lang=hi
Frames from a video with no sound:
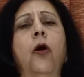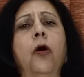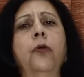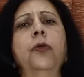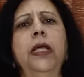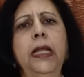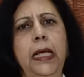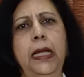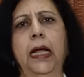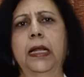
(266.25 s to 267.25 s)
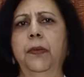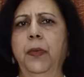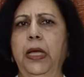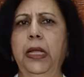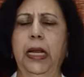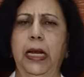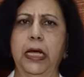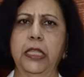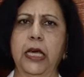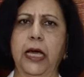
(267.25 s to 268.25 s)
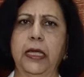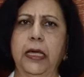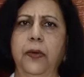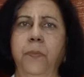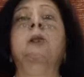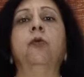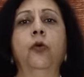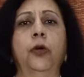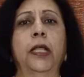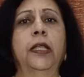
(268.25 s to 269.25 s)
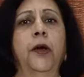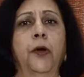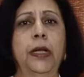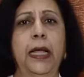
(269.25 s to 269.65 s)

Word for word: और उनकी निगरानी में ही लेना चाहिए ग्लूटाथेन